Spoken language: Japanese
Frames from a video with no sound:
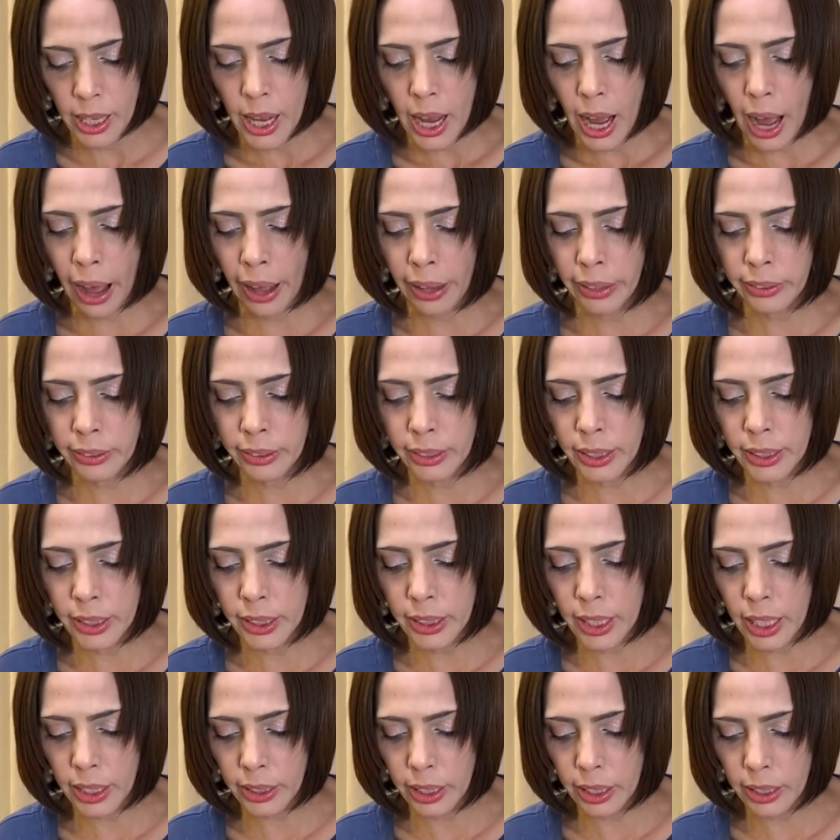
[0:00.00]
反日
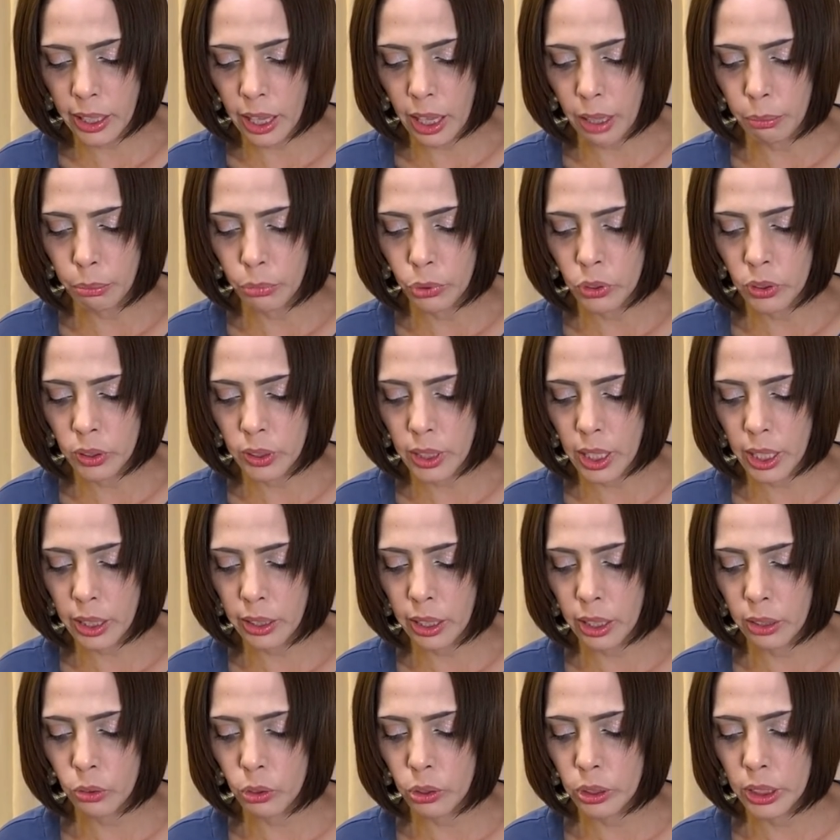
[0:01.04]
だけで文政
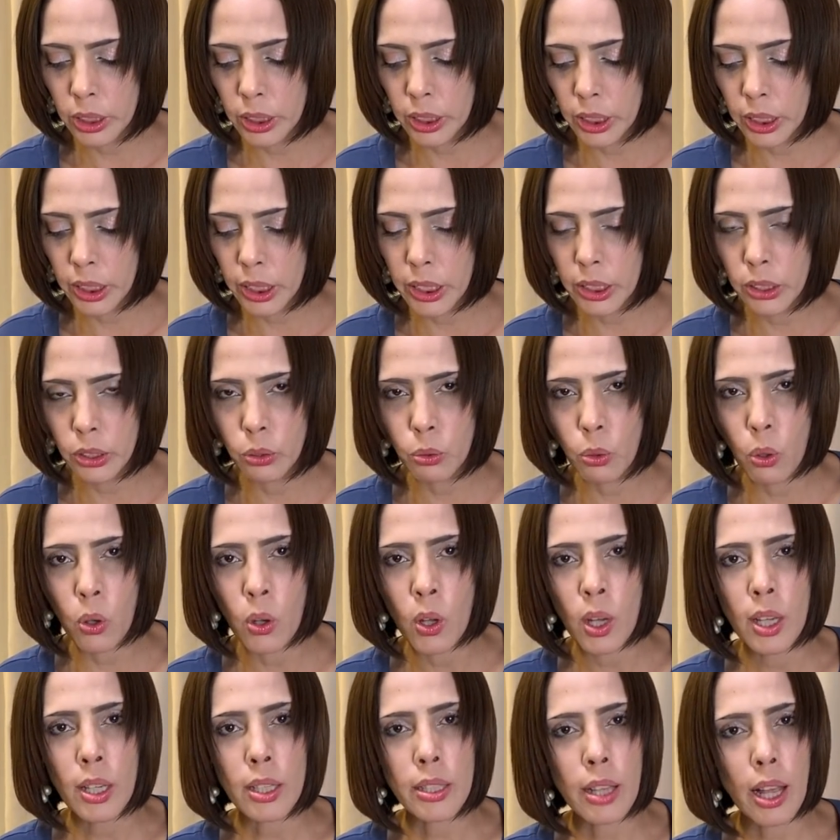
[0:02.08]
権の支持率を
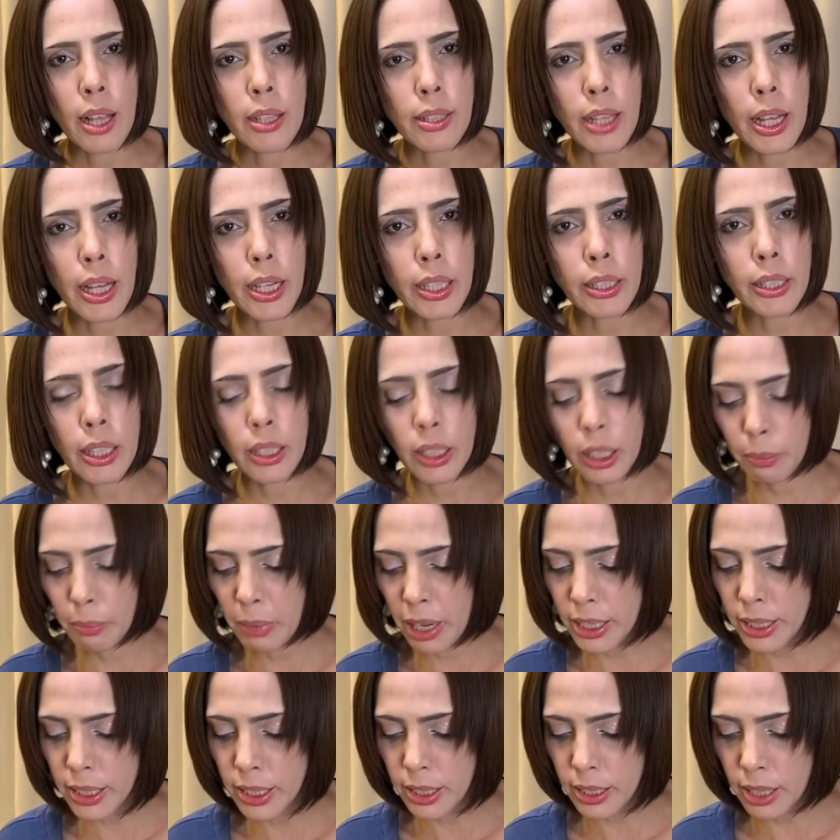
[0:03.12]
支えてき
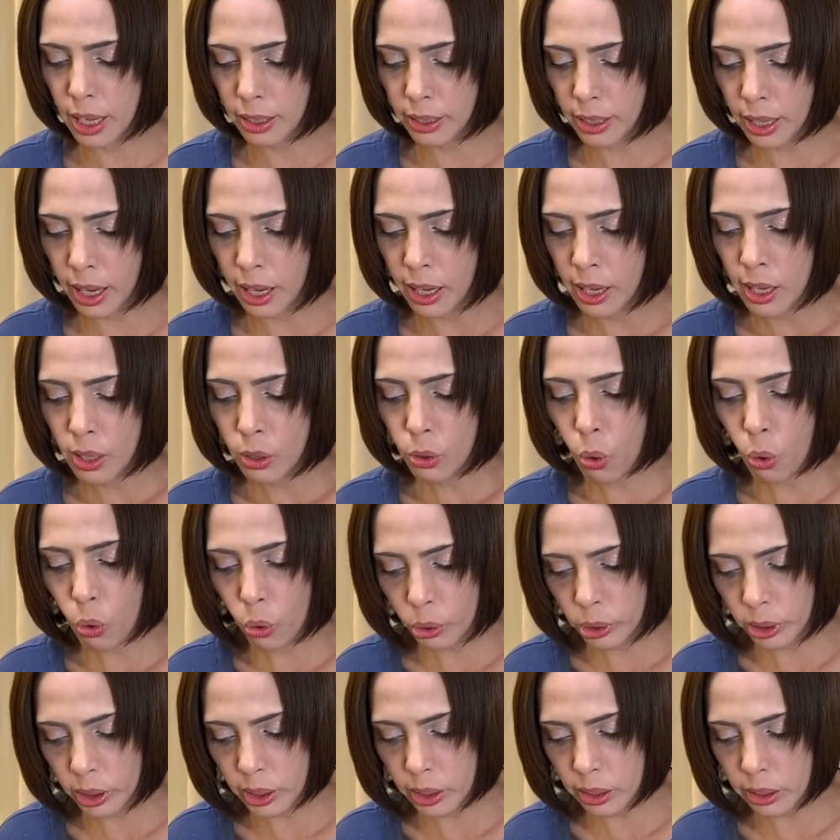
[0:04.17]
ましたが、ここ
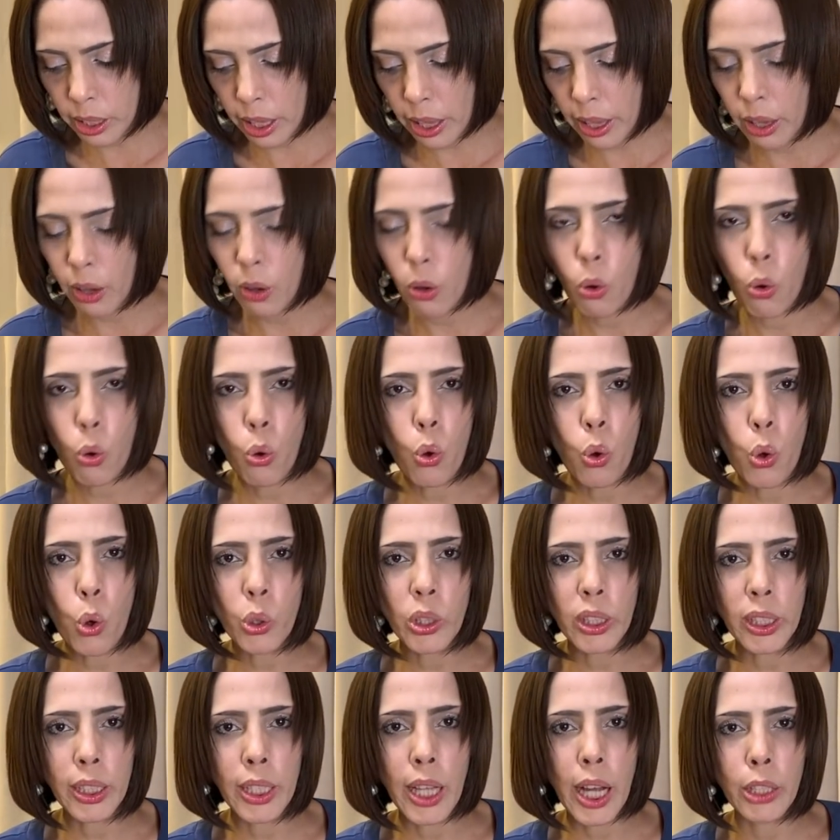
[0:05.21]
に来て大
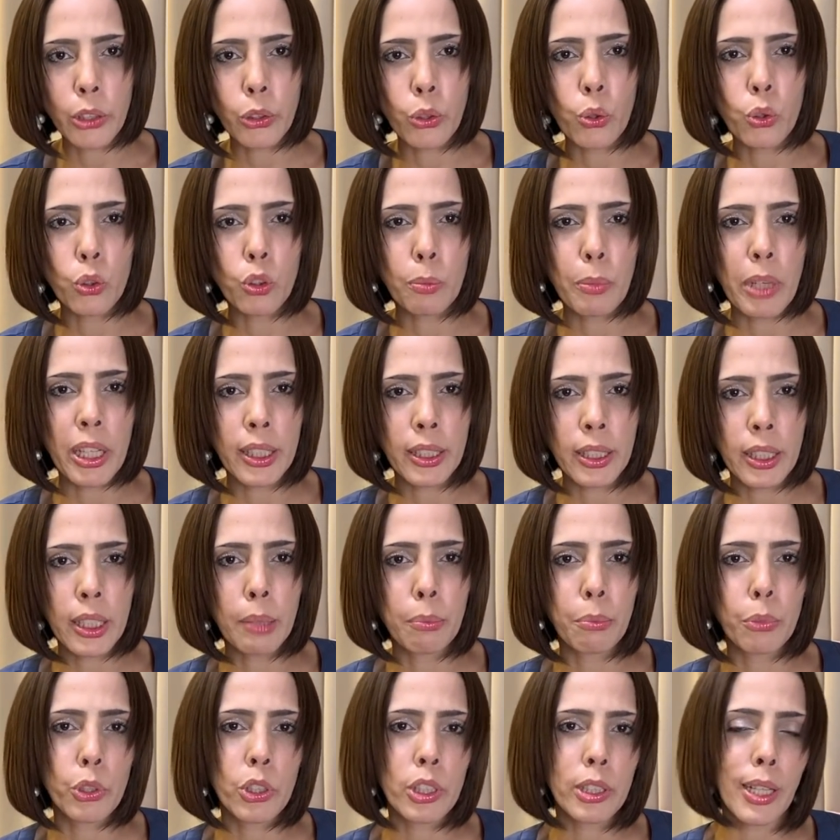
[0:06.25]
きな局面に
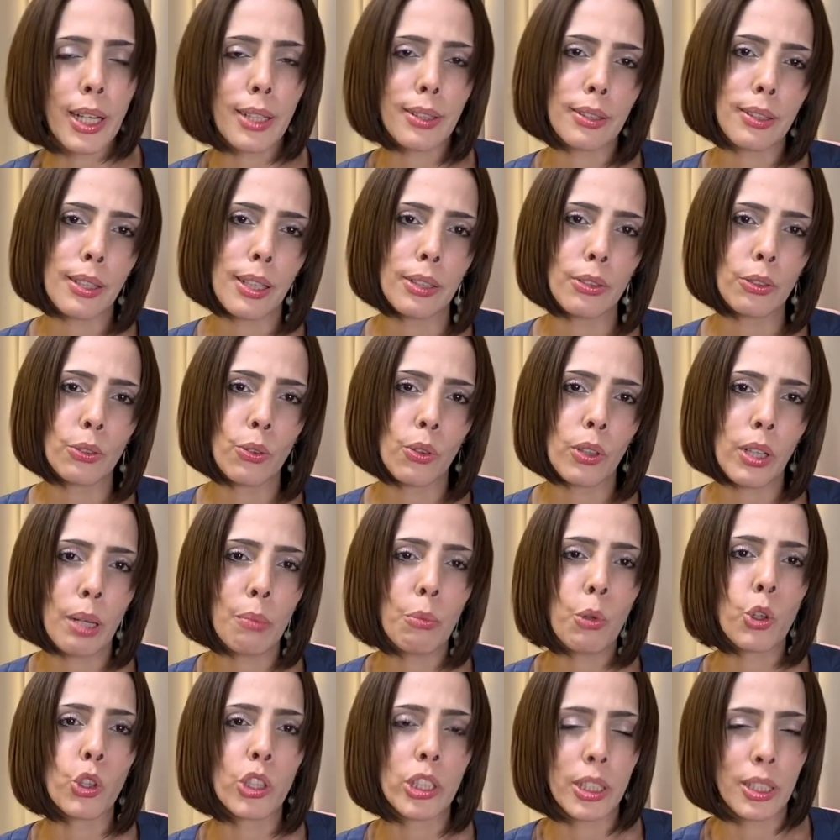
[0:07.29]
ぶつかっているのか
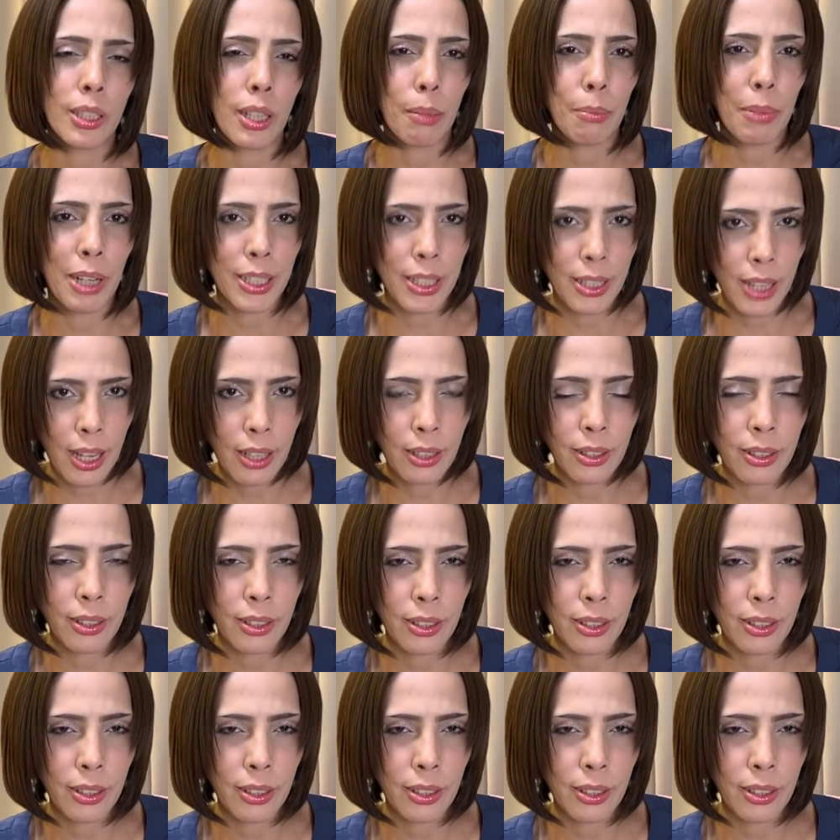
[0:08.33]
もしれません。